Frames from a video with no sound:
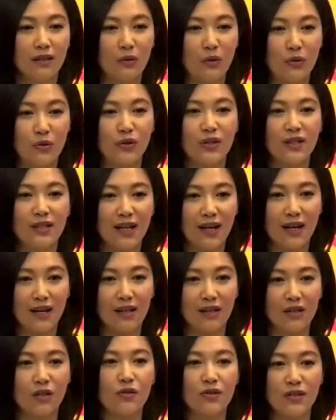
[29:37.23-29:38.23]
我觉得
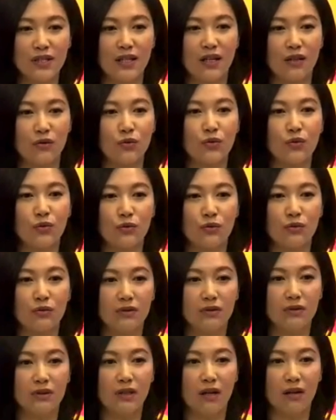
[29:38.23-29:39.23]
他很有前
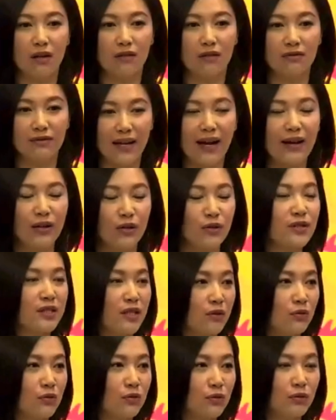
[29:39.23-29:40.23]
途，然后大有
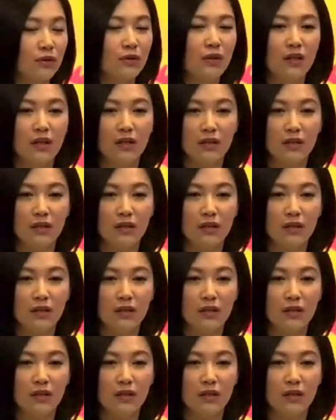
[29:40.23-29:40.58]
前途。